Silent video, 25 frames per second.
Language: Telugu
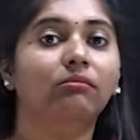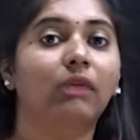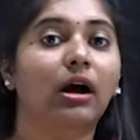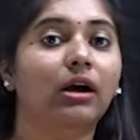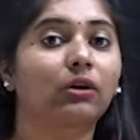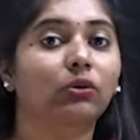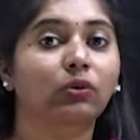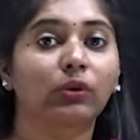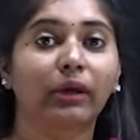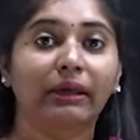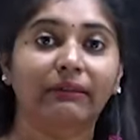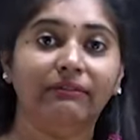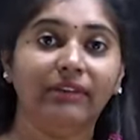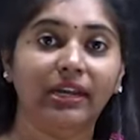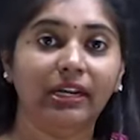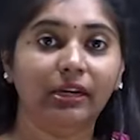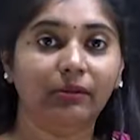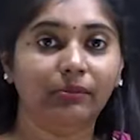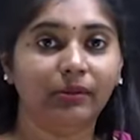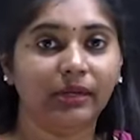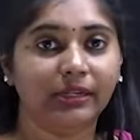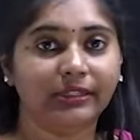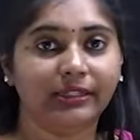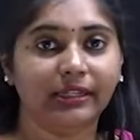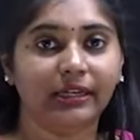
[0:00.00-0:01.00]
మాకు
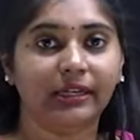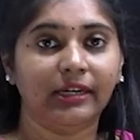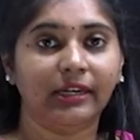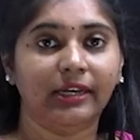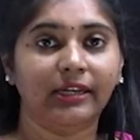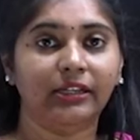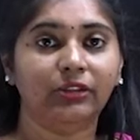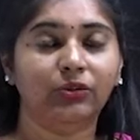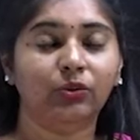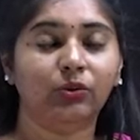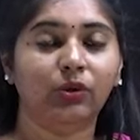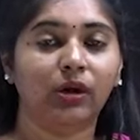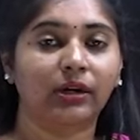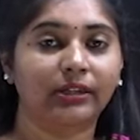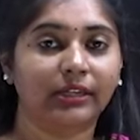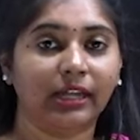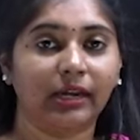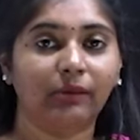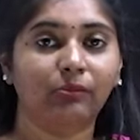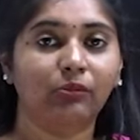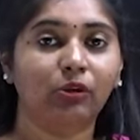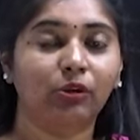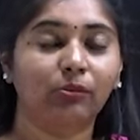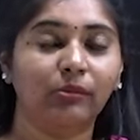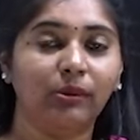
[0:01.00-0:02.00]
అవైలబిలిటీ లేదు ఆ
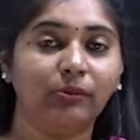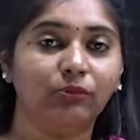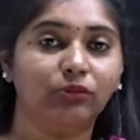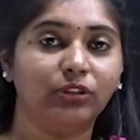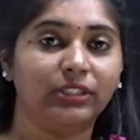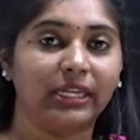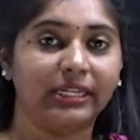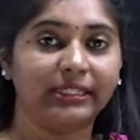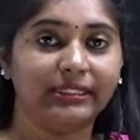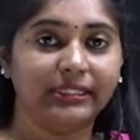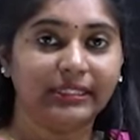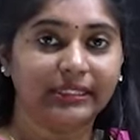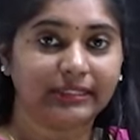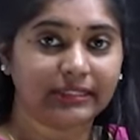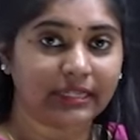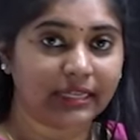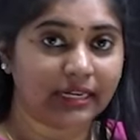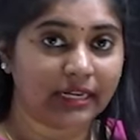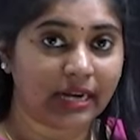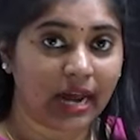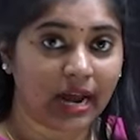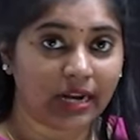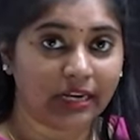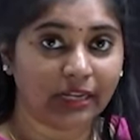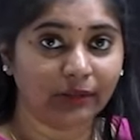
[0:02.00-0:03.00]
టైంలో మేము
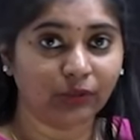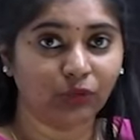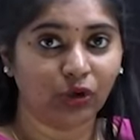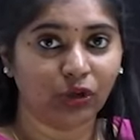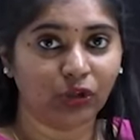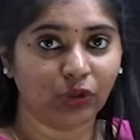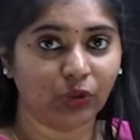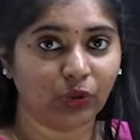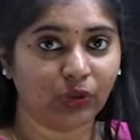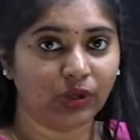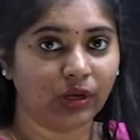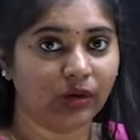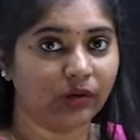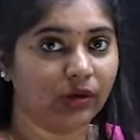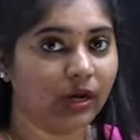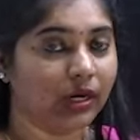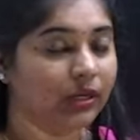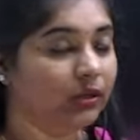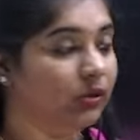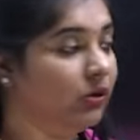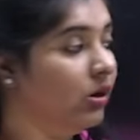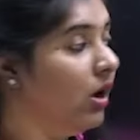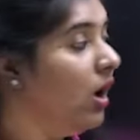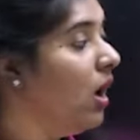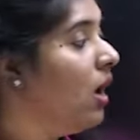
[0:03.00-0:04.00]
సెంటర్స్కి రాలేము అనుకున్న
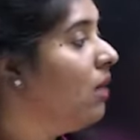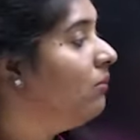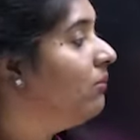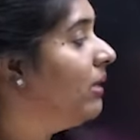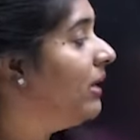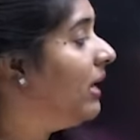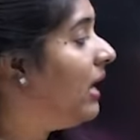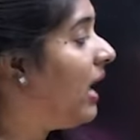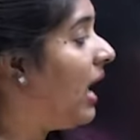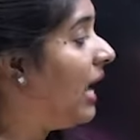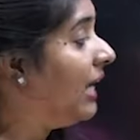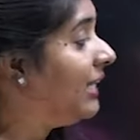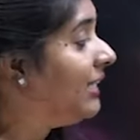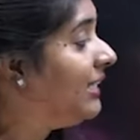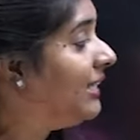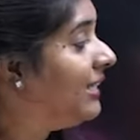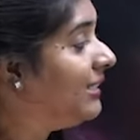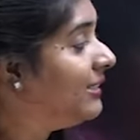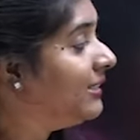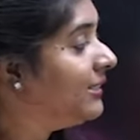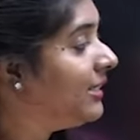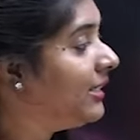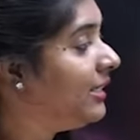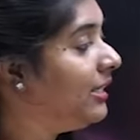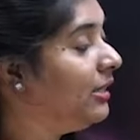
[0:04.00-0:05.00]
వాళ్ళు మన
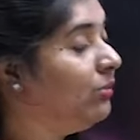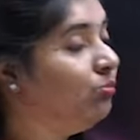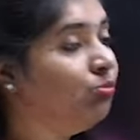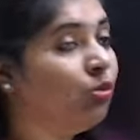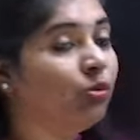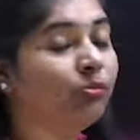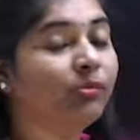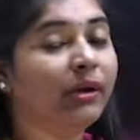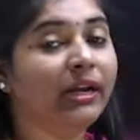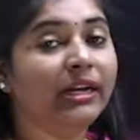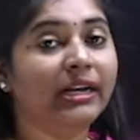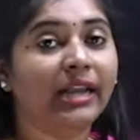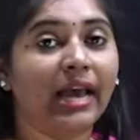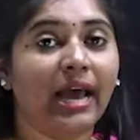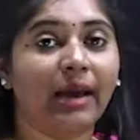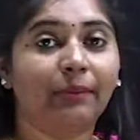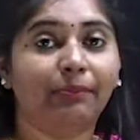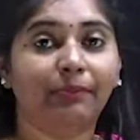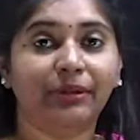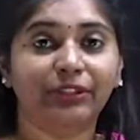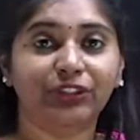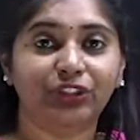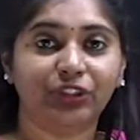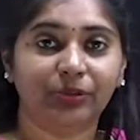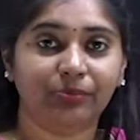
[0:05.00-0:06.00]
ఐఏసీఈ మొబైల్
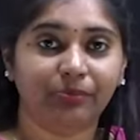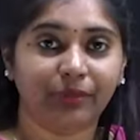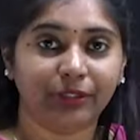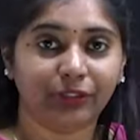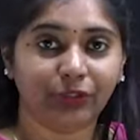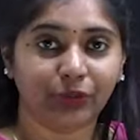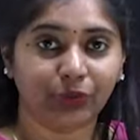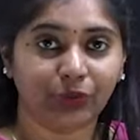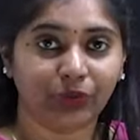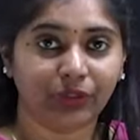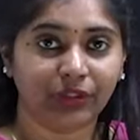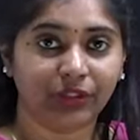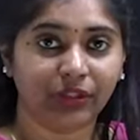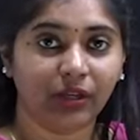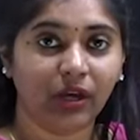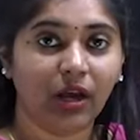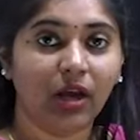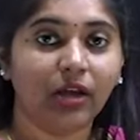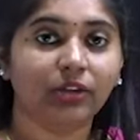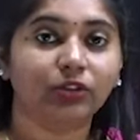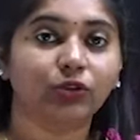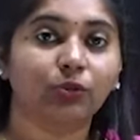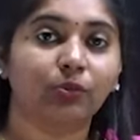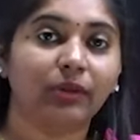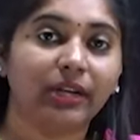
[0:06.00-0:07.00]
యాప్ అని చెప్పేసి ఉంటుంది
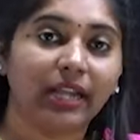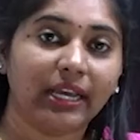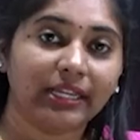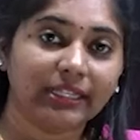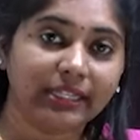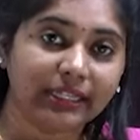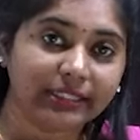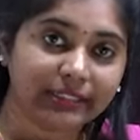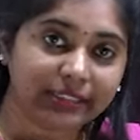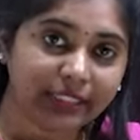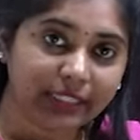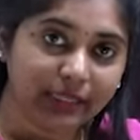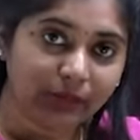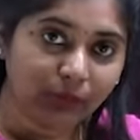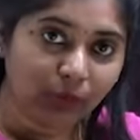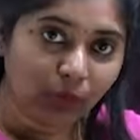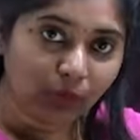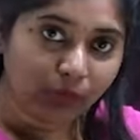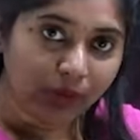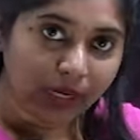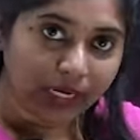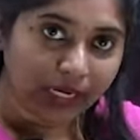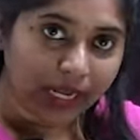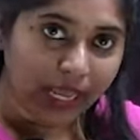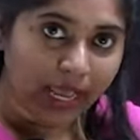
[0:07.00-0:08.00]
సో మన ఐఏసీఈ
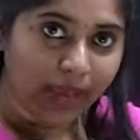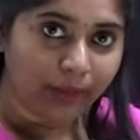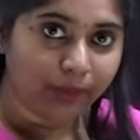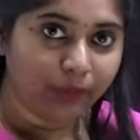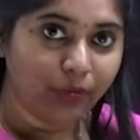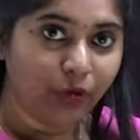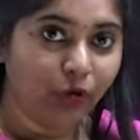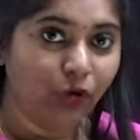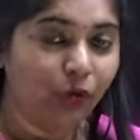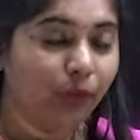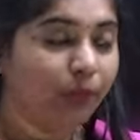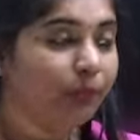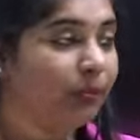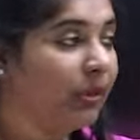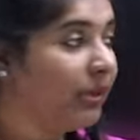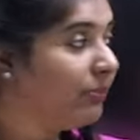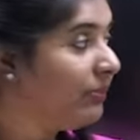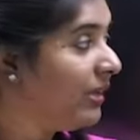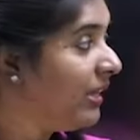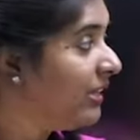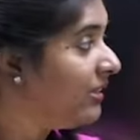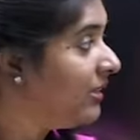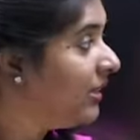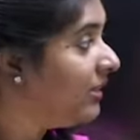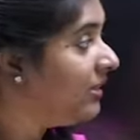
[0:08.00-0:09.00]
మొబైల్ యాప్లో
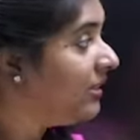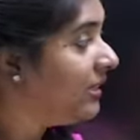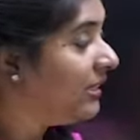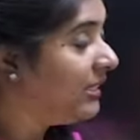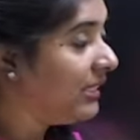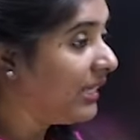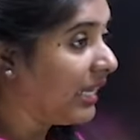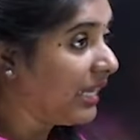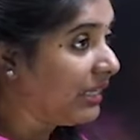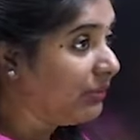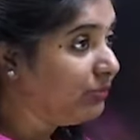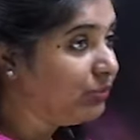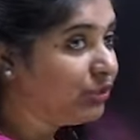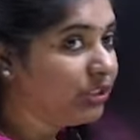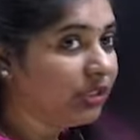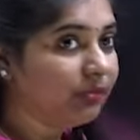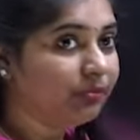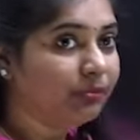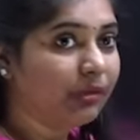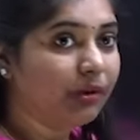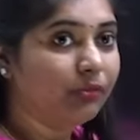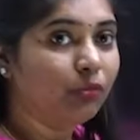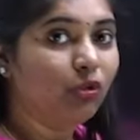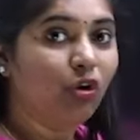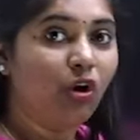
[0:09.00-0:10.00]
మేము ఏదైతే టైం
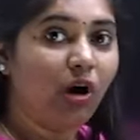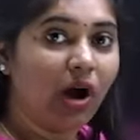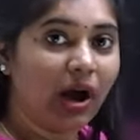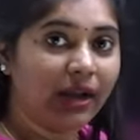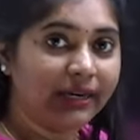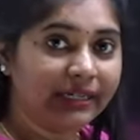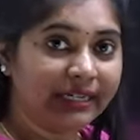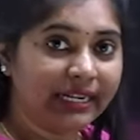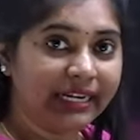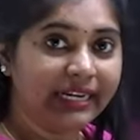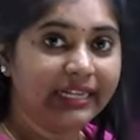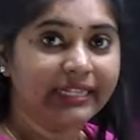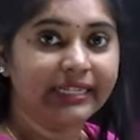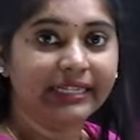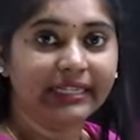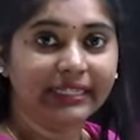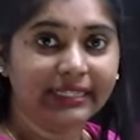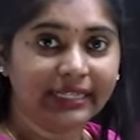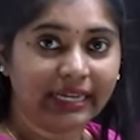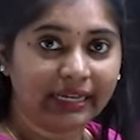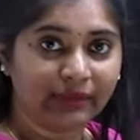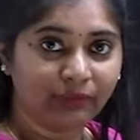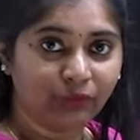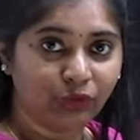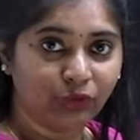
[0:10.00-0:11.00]
చెప్పామో ఆ
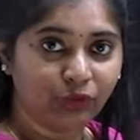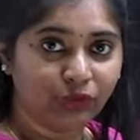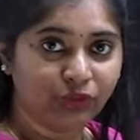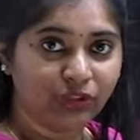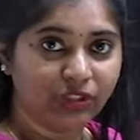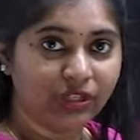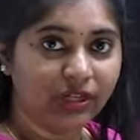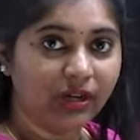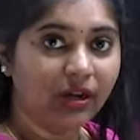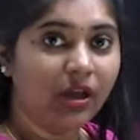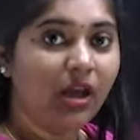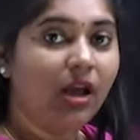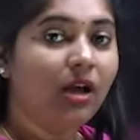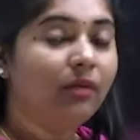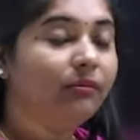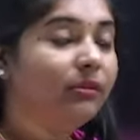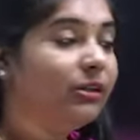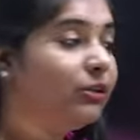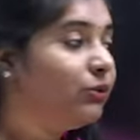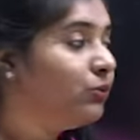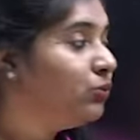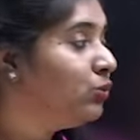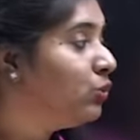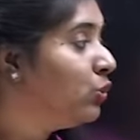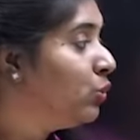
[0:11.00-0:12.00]
డేటెడ్ టైం రోజున
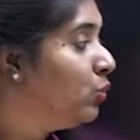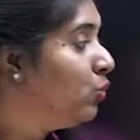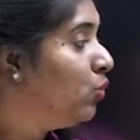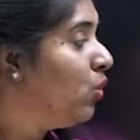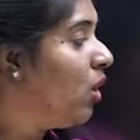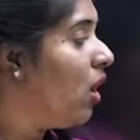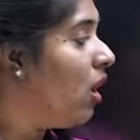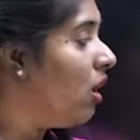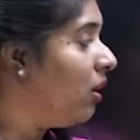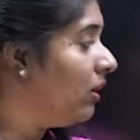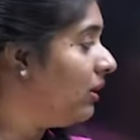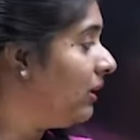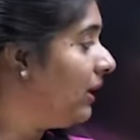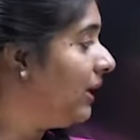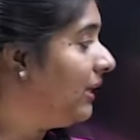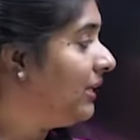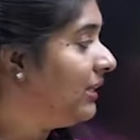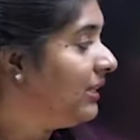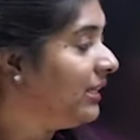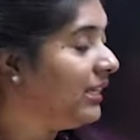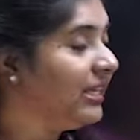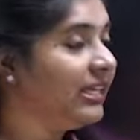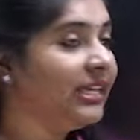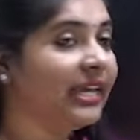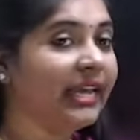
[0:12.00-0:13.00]
మీరు త్రూ
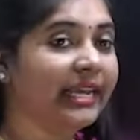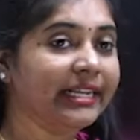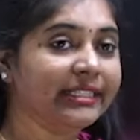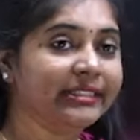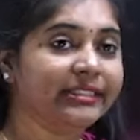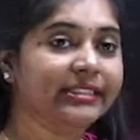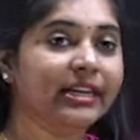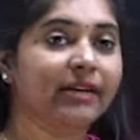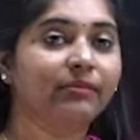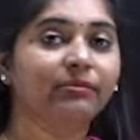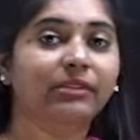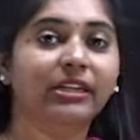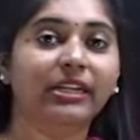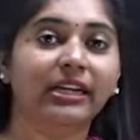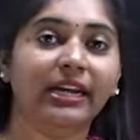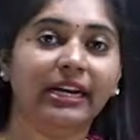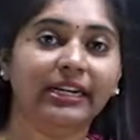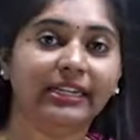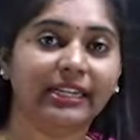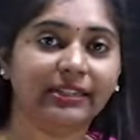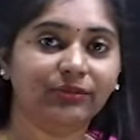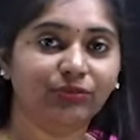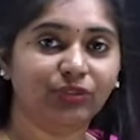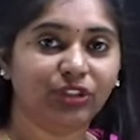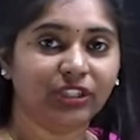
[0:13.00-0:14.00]
ఆన్లైన్ ఈ ఎగ్జామ్ని
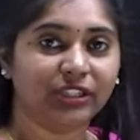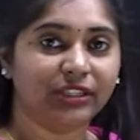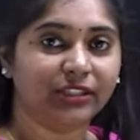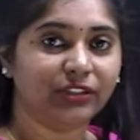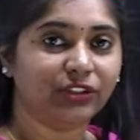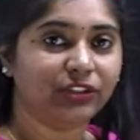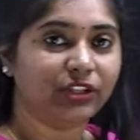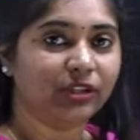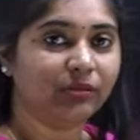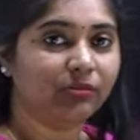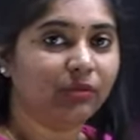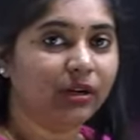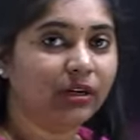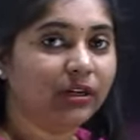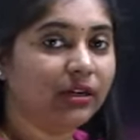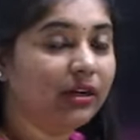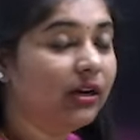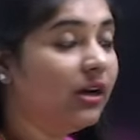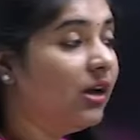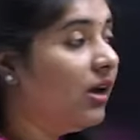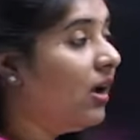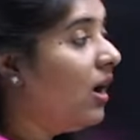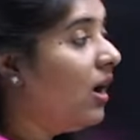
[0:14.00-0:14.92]
అటెండ్ చేయొచ్చు అనమాట